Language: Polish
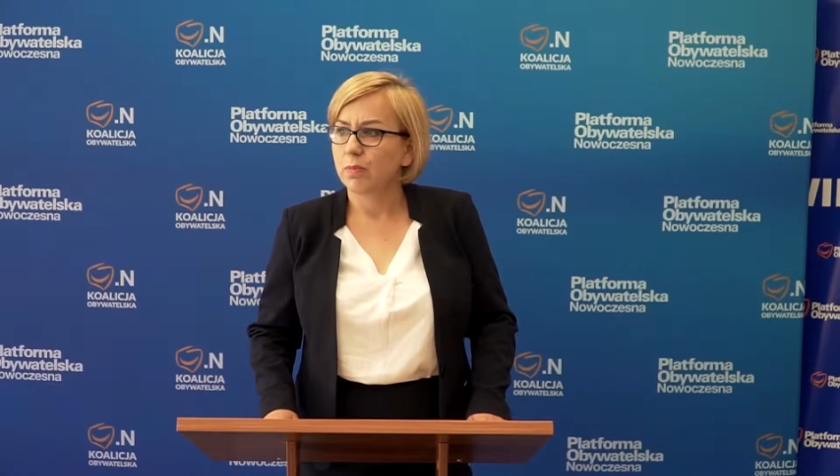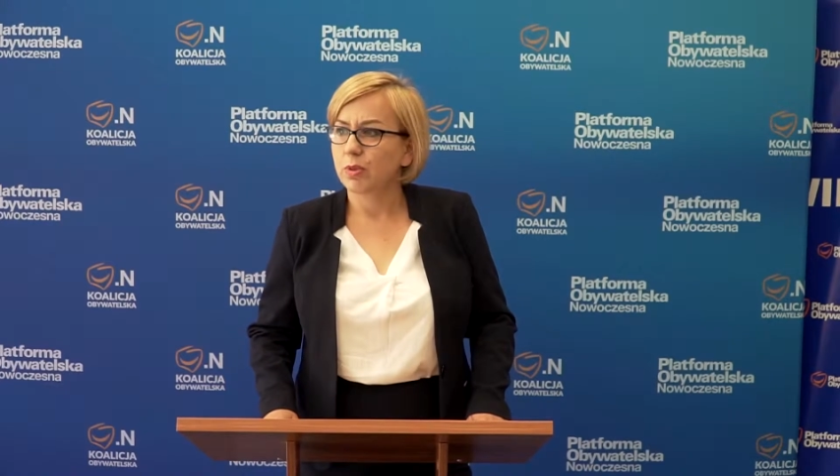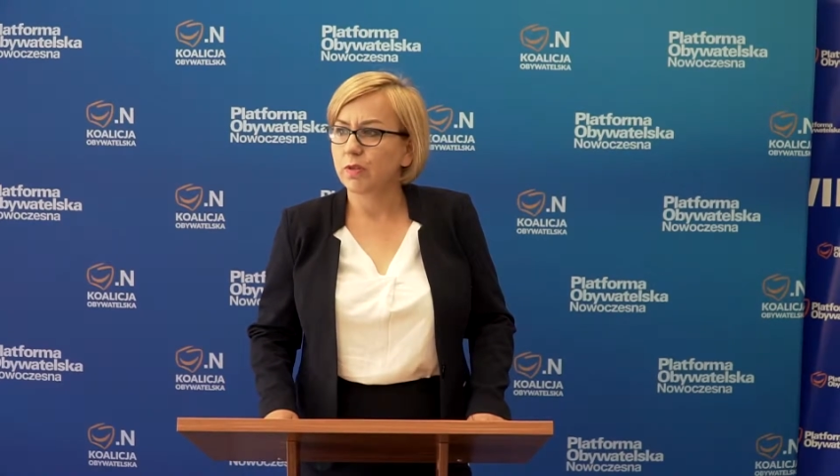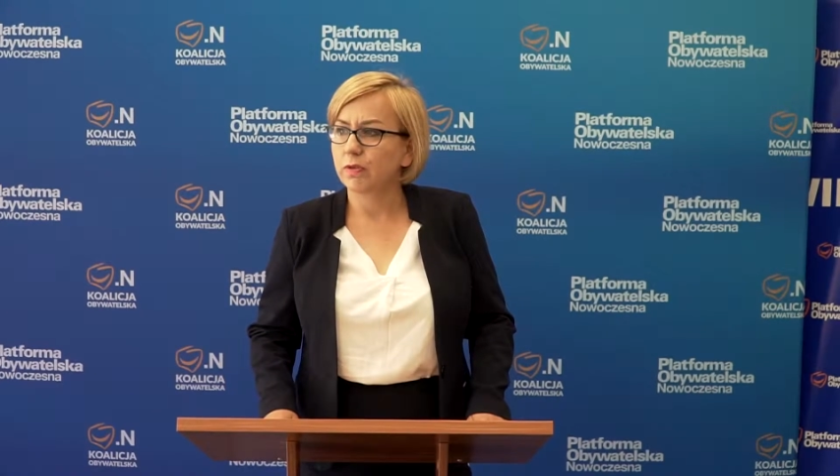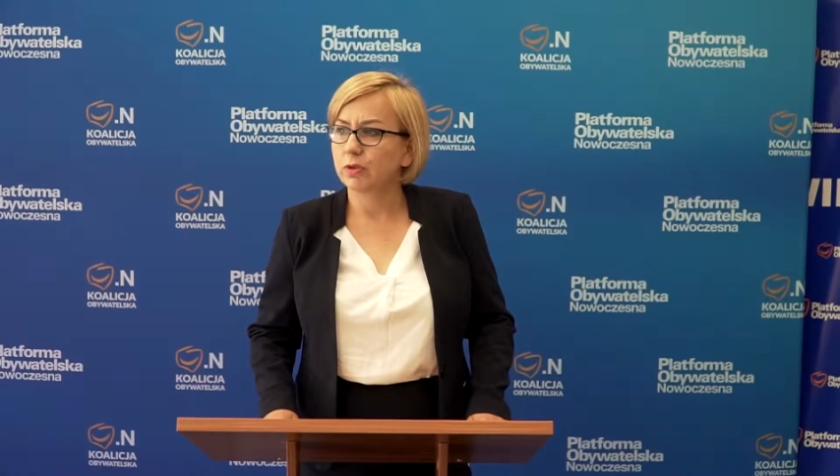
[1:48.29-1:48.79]

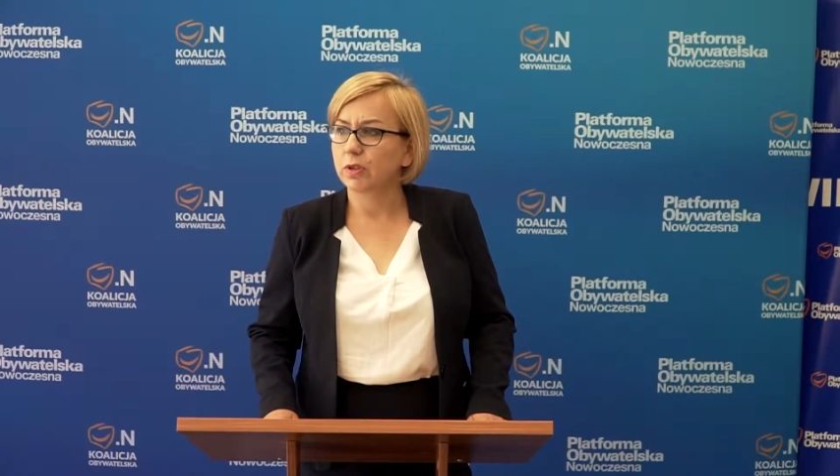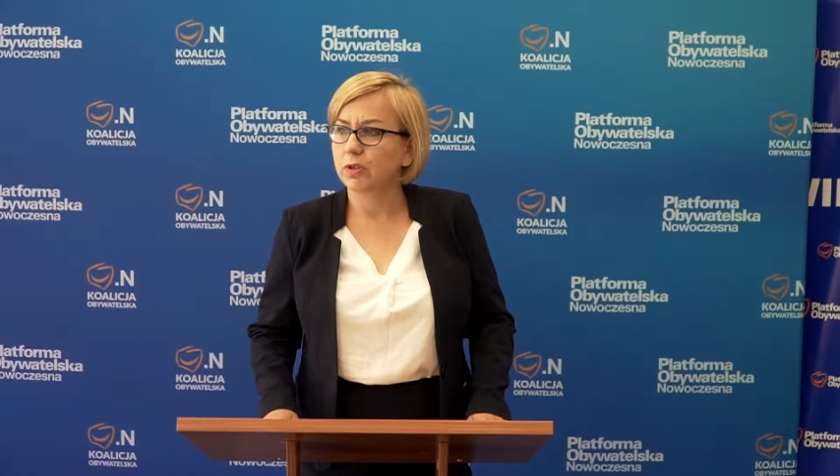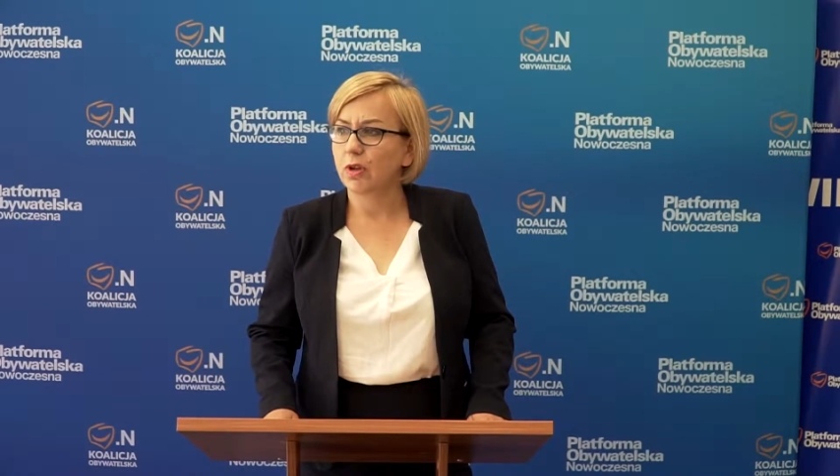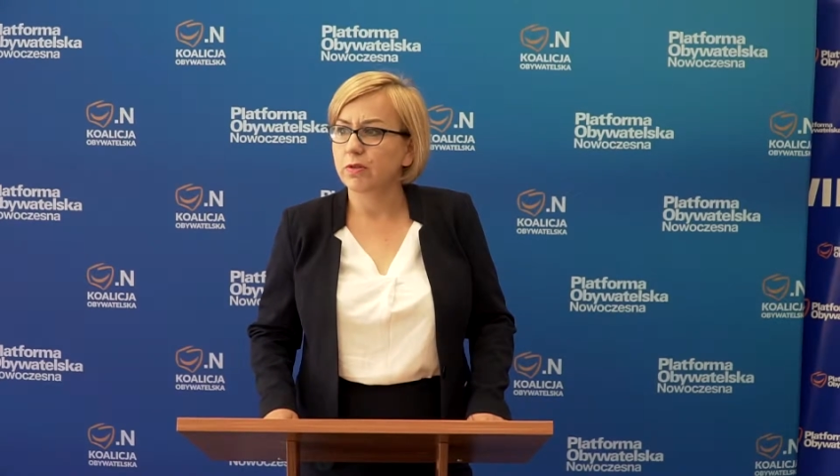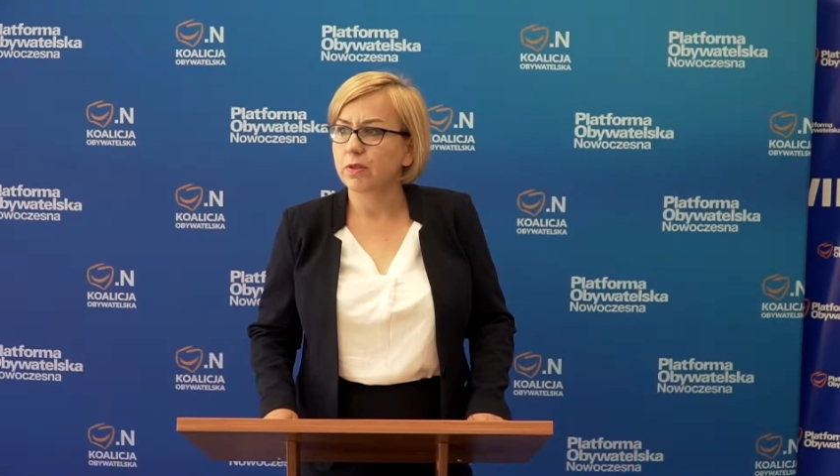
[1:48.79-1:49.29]

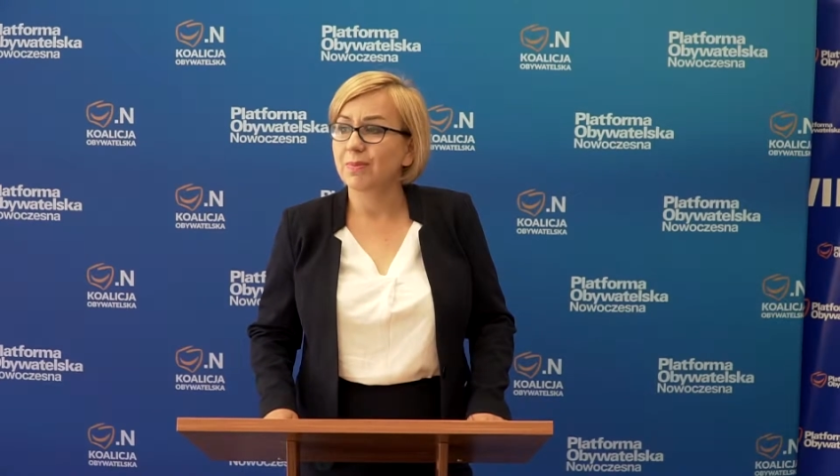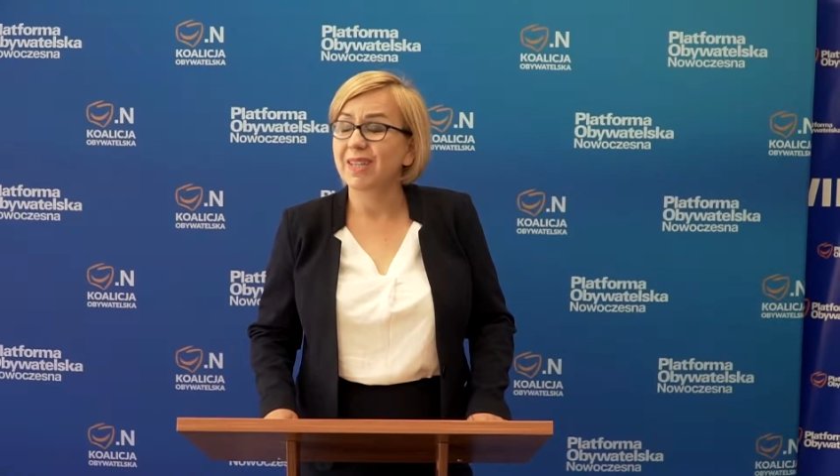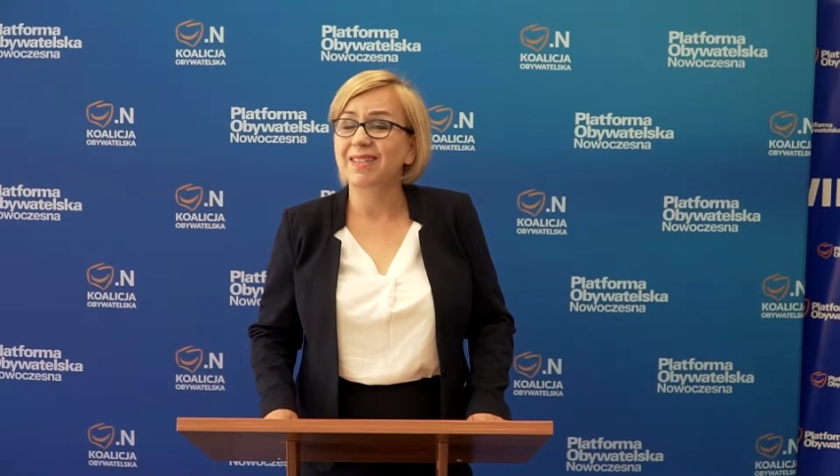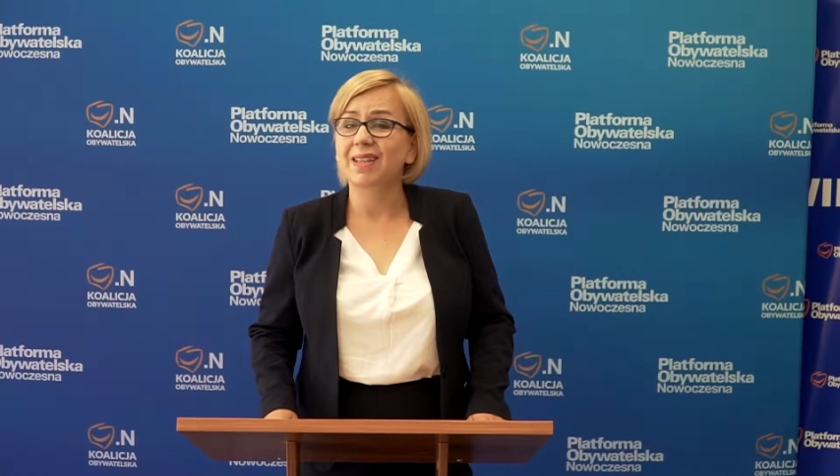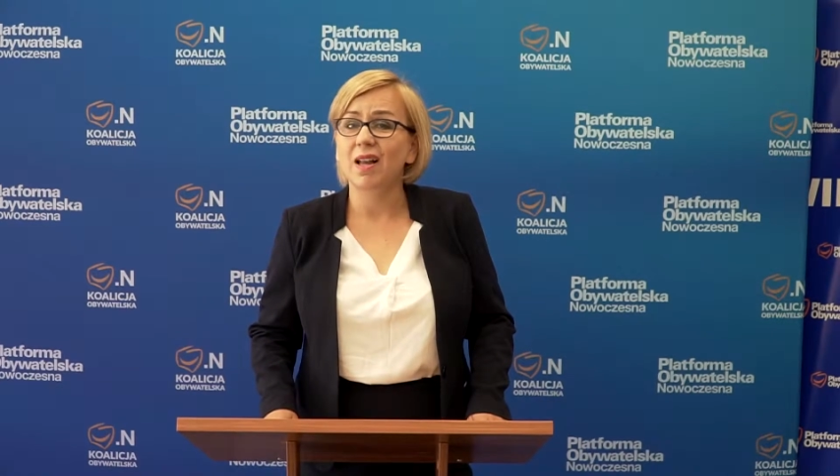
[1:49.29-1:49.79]
przewodniczącym
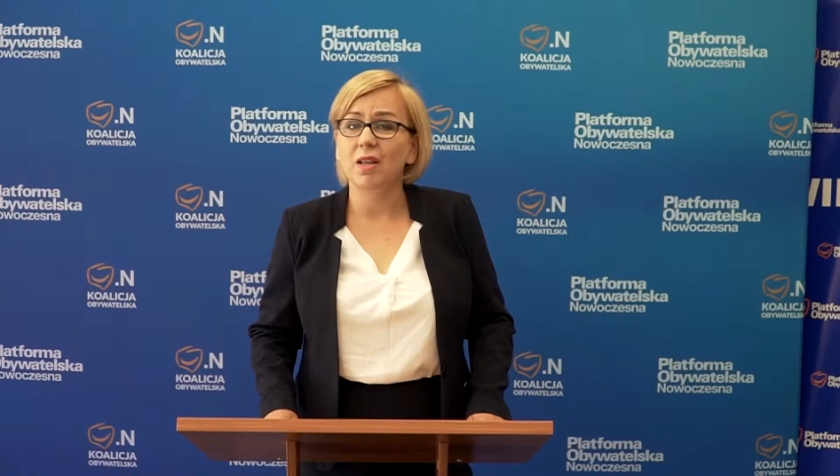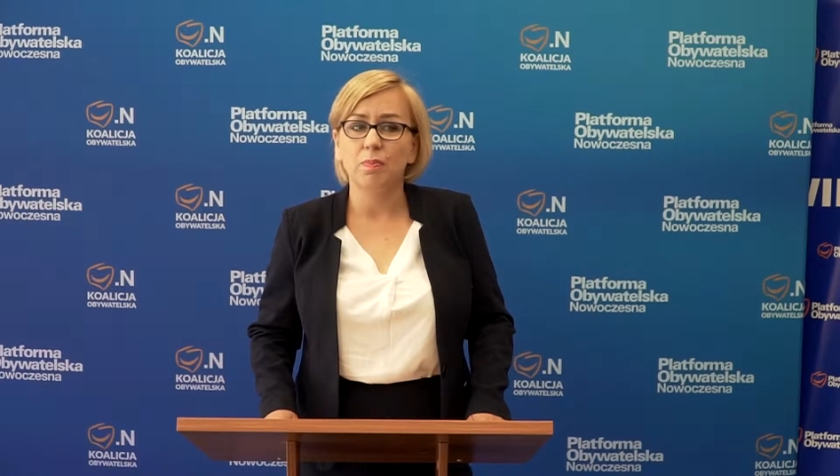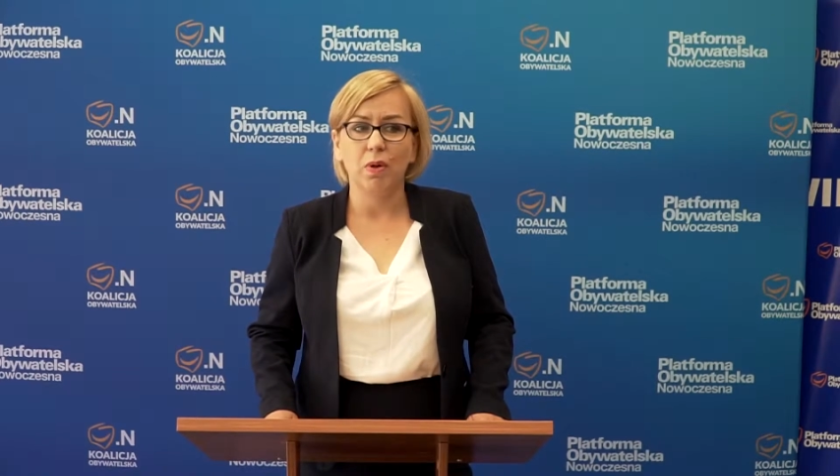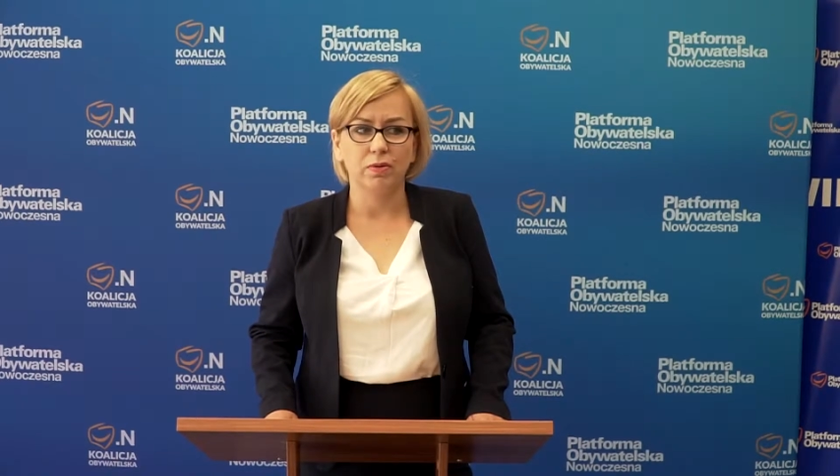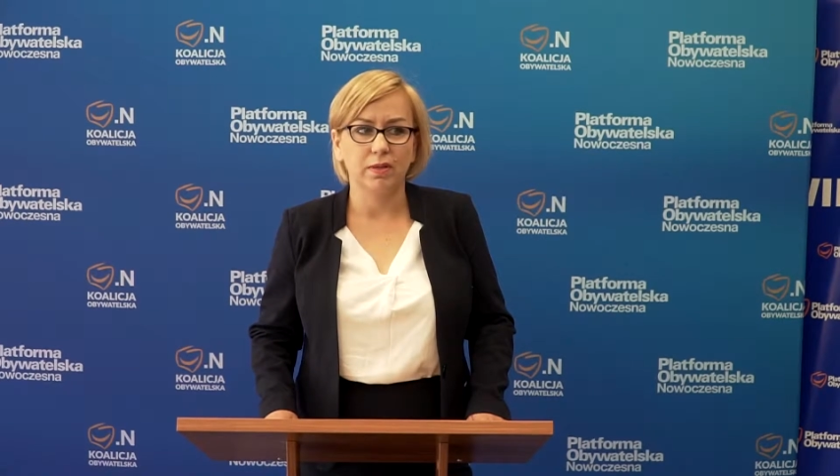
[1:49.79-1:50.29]
na skalę
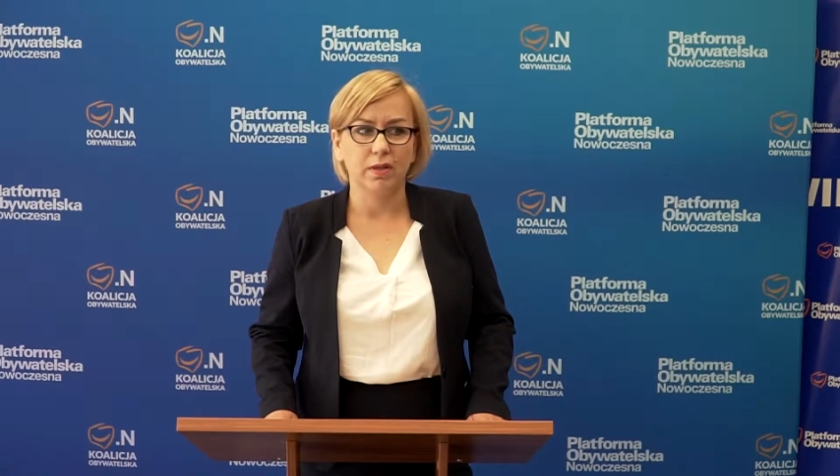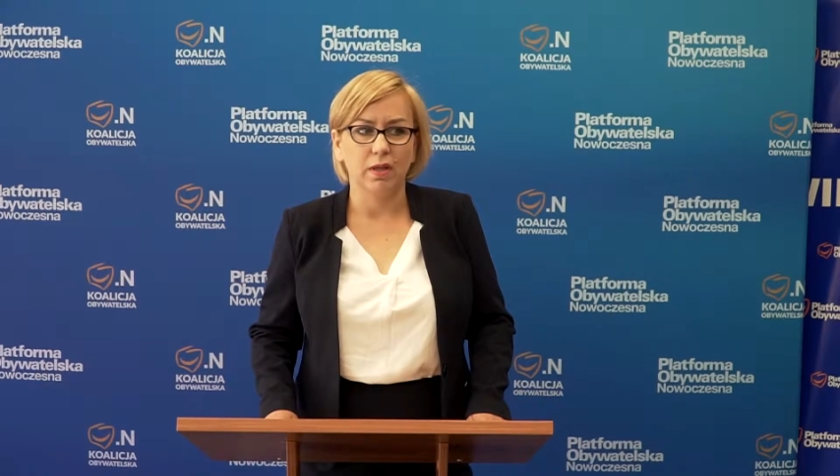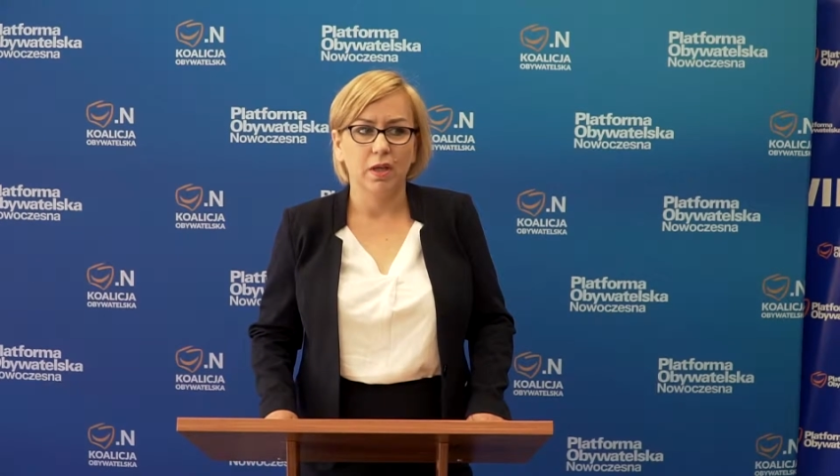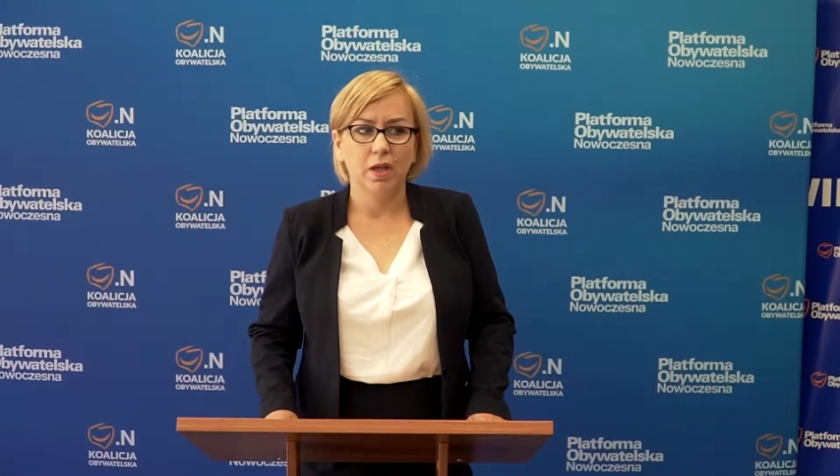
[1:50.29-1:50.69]
Polski